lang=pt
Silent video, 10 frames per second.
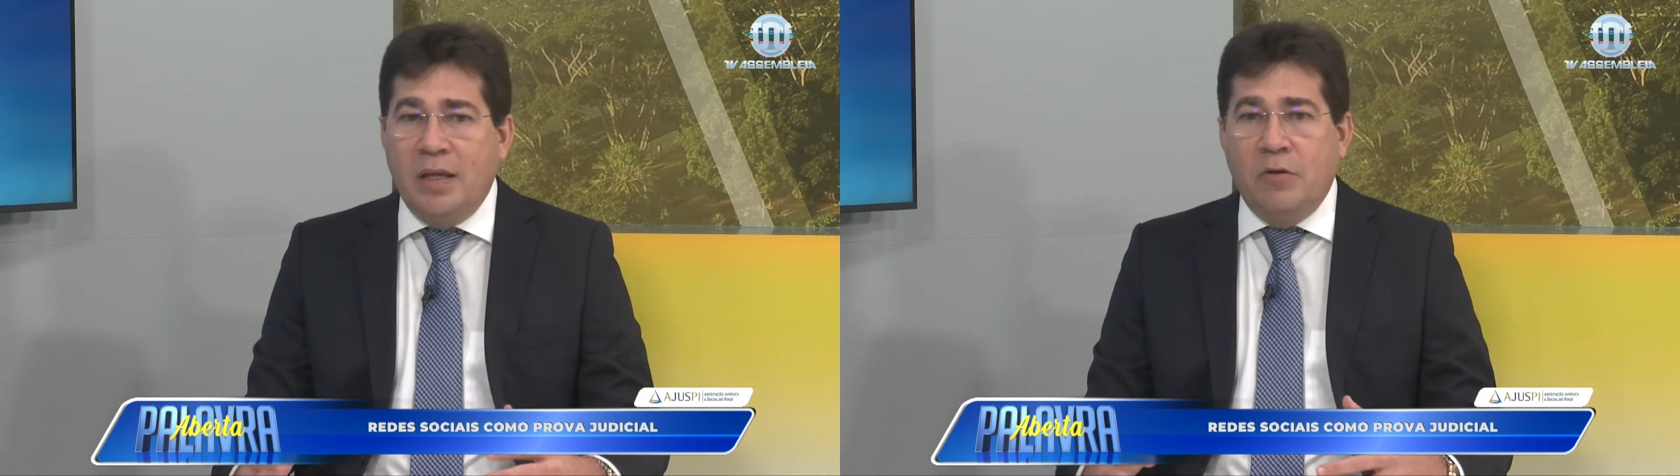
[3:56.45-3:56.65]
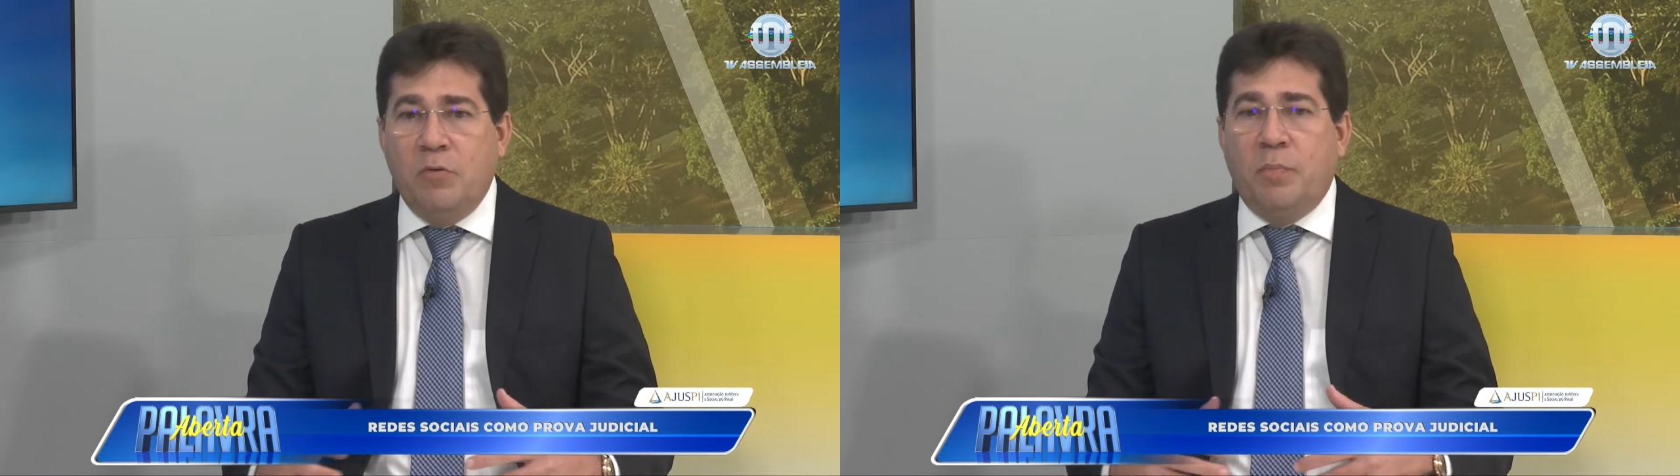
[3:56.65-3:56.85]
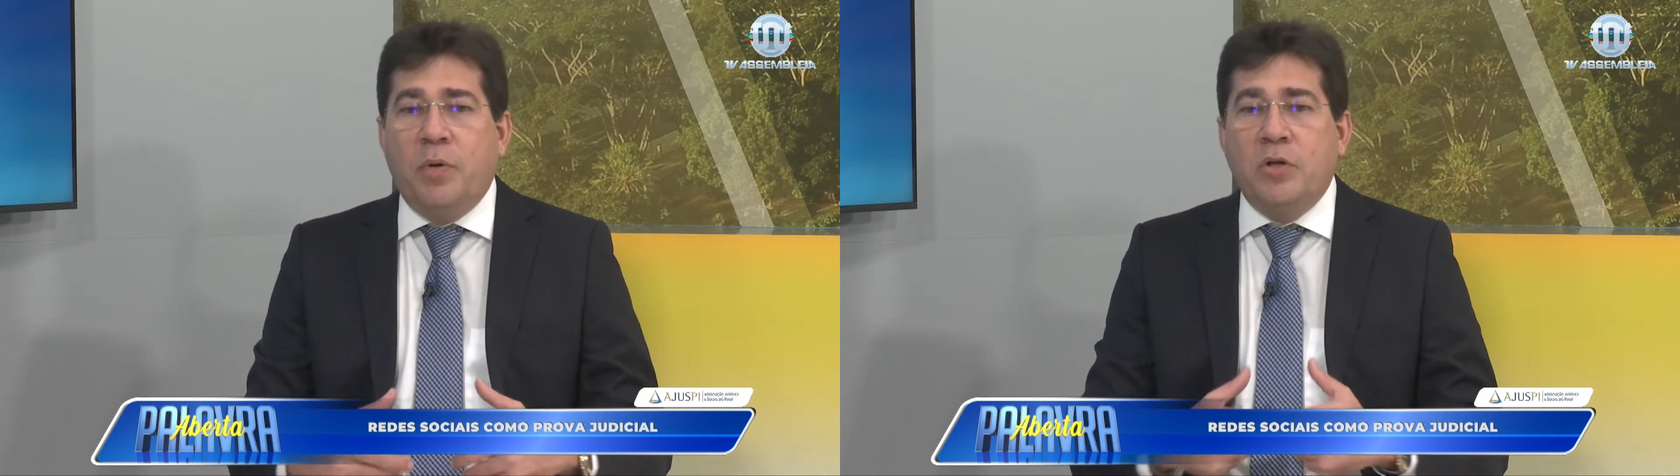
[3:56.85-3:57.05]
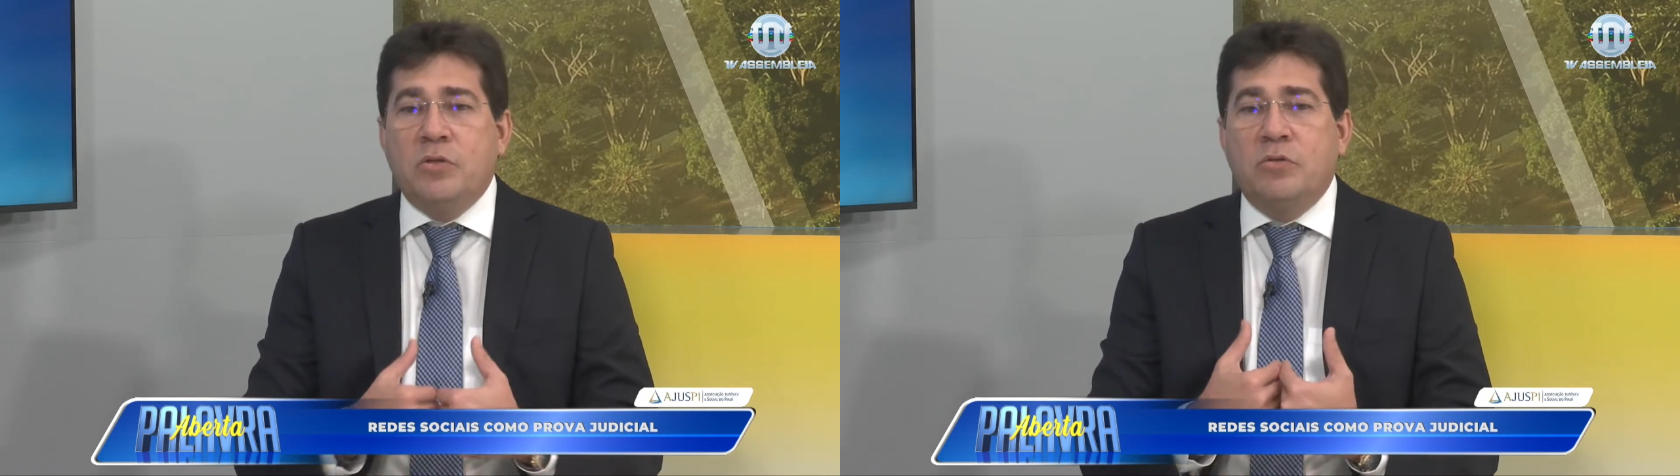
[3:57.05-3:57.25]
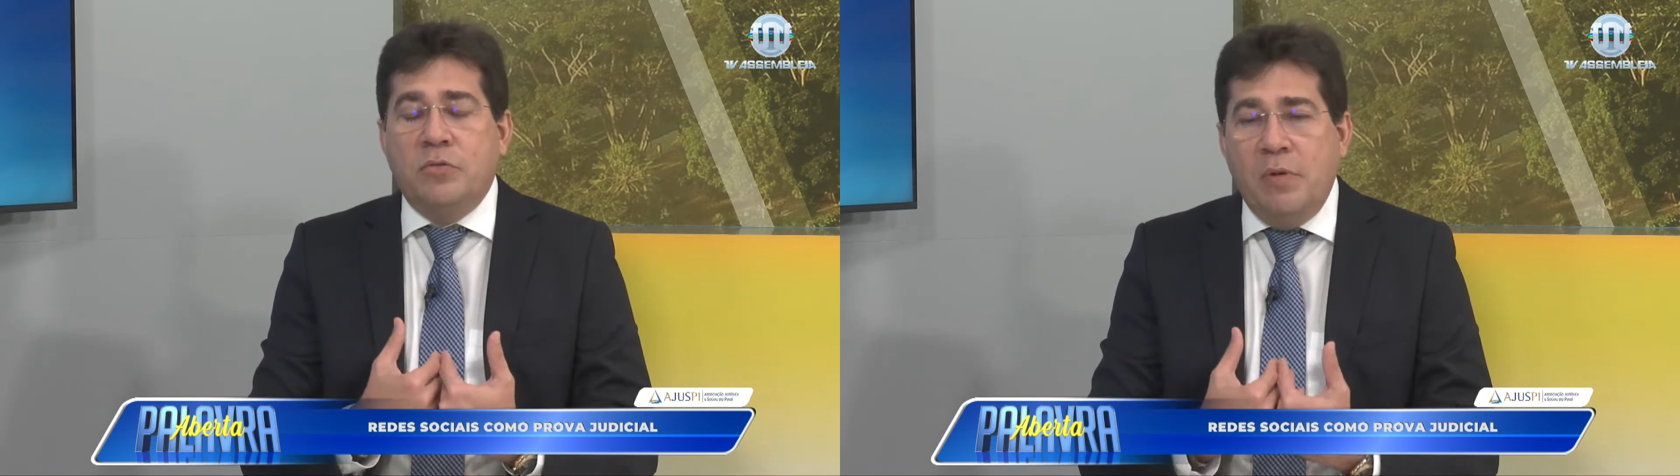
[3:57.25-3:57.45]
que eu não
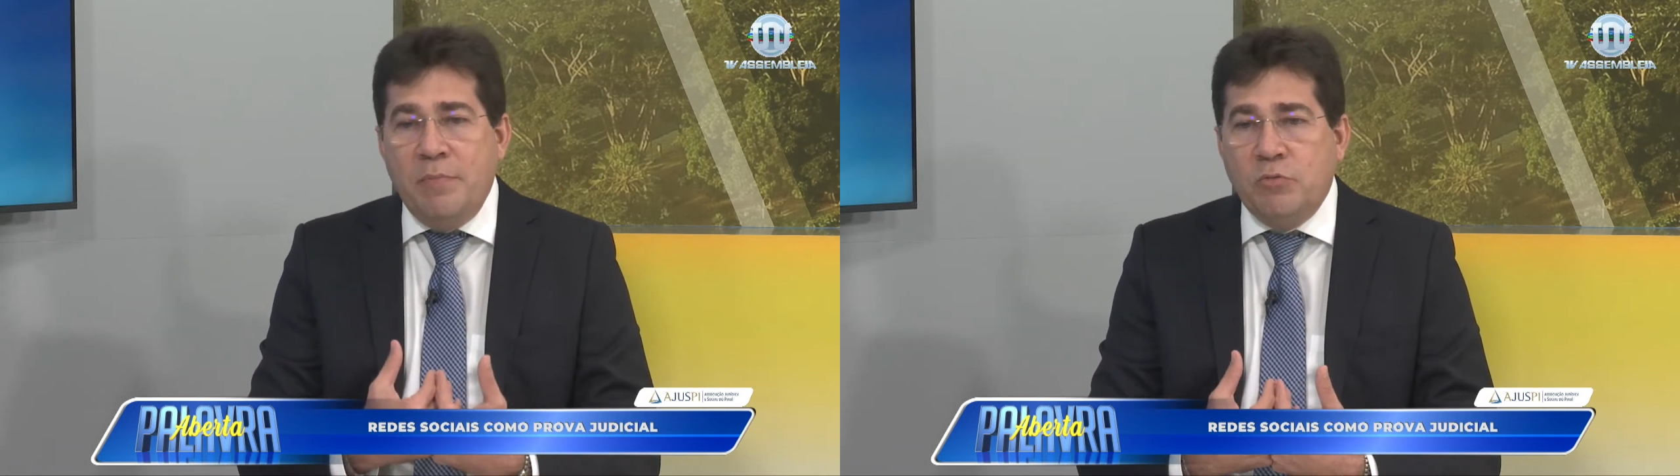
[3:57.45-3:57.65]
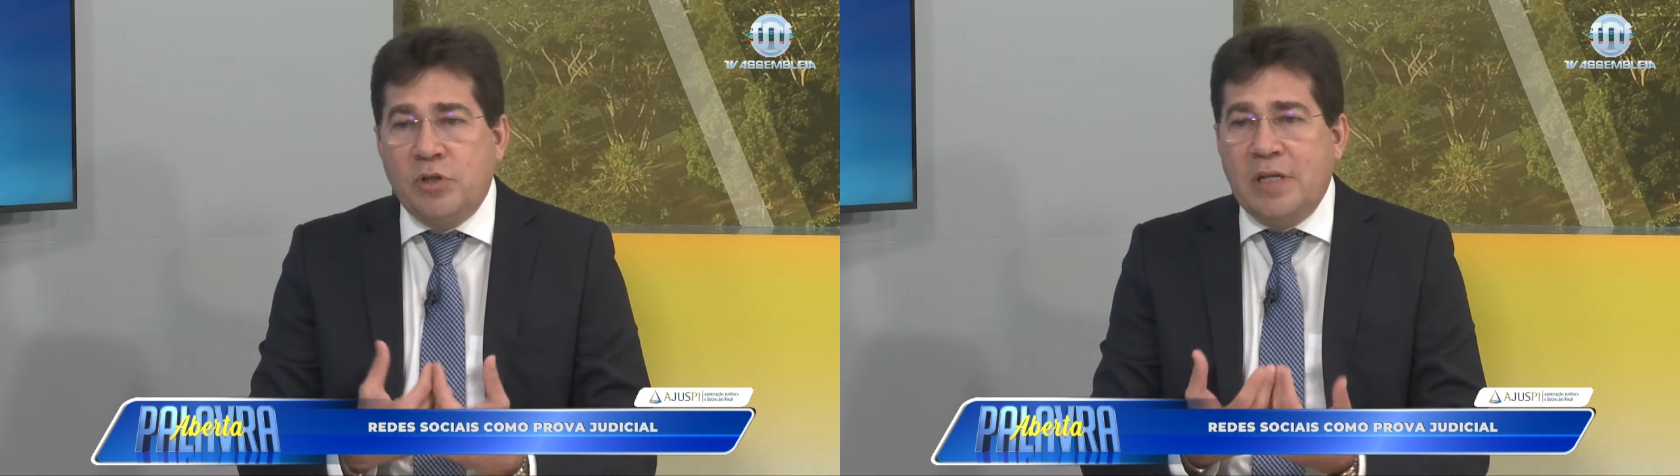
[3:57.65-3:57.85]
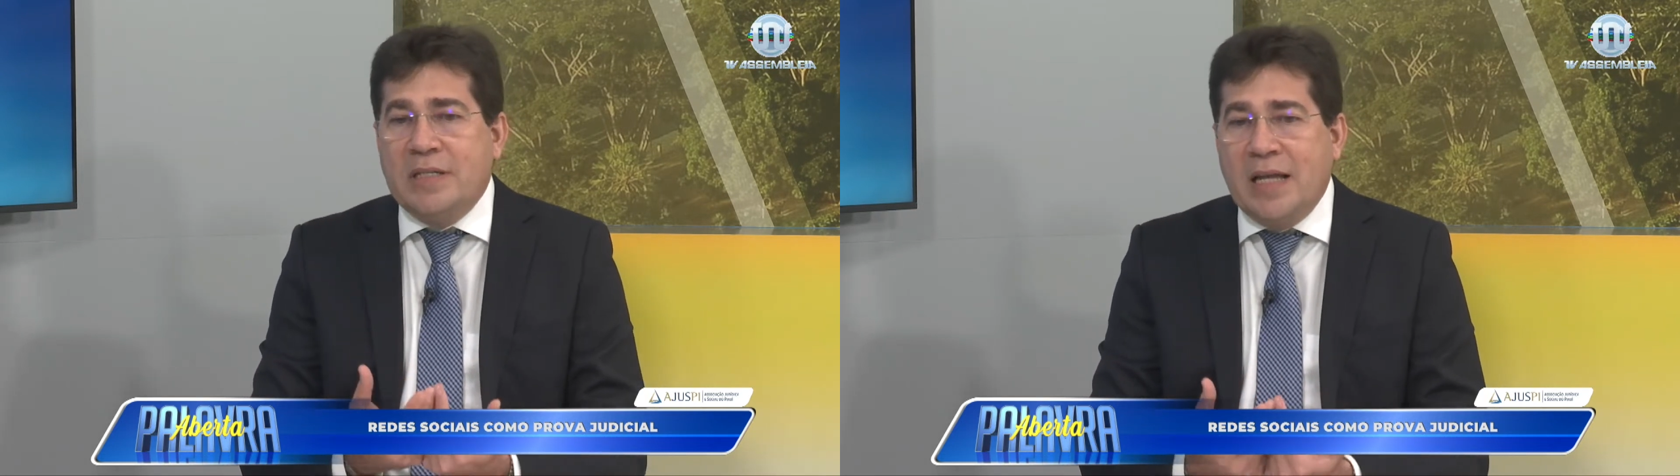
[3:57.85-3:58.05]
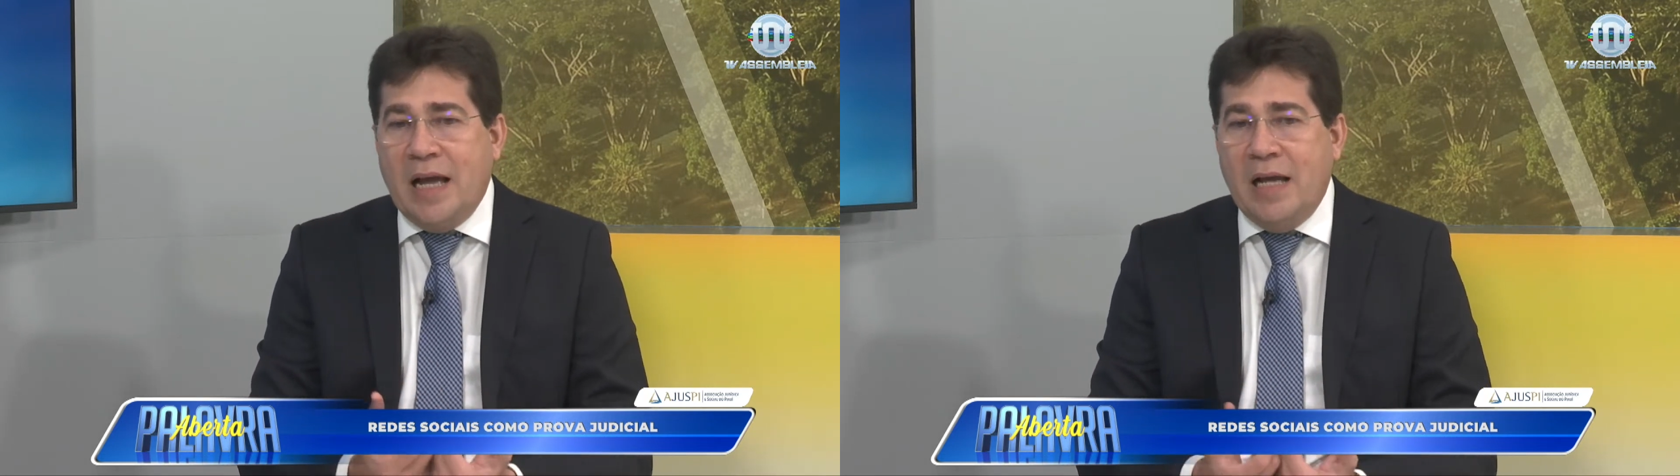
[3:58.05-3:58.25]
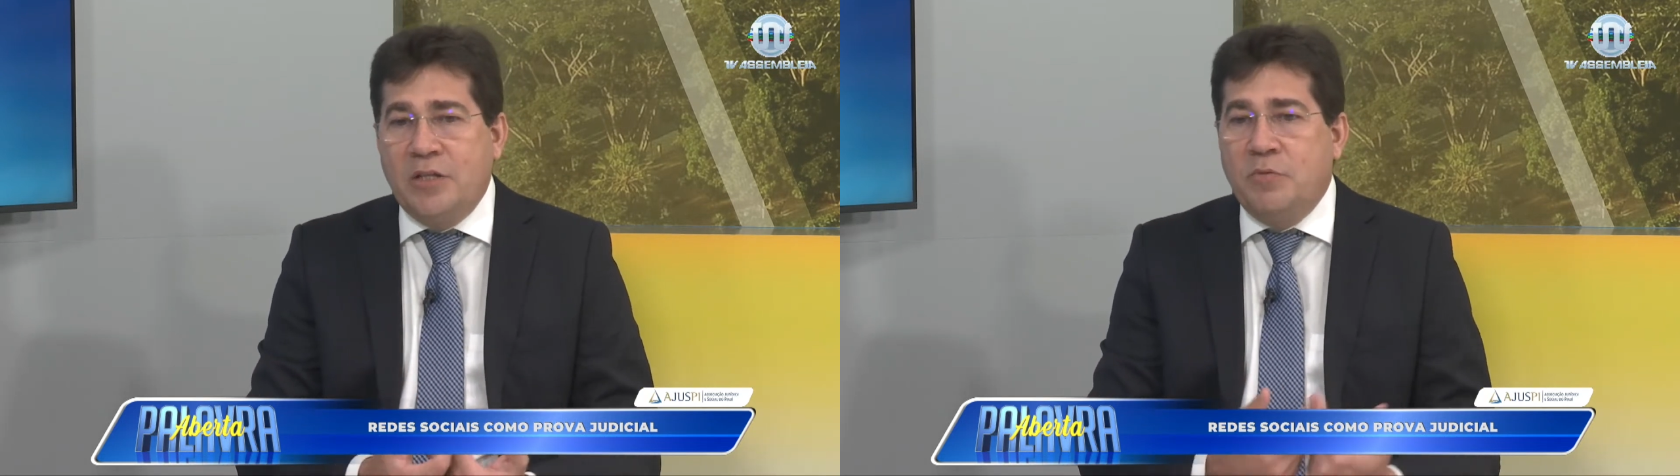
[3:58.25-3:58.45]
posso me
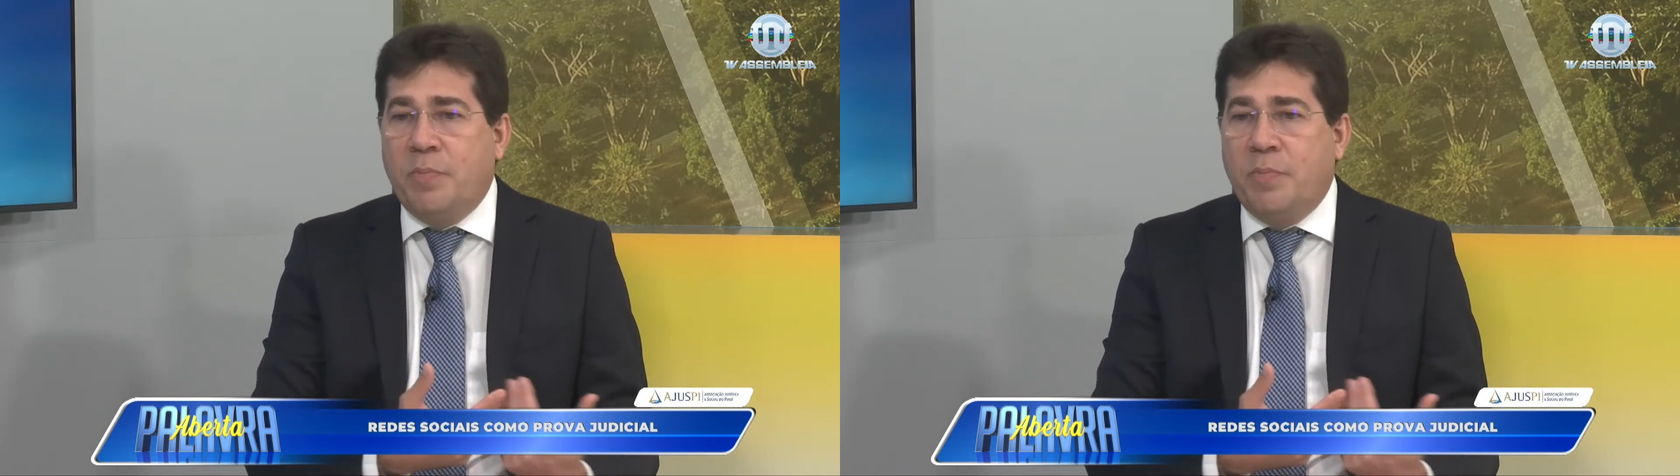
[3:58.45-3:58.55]
utilizar de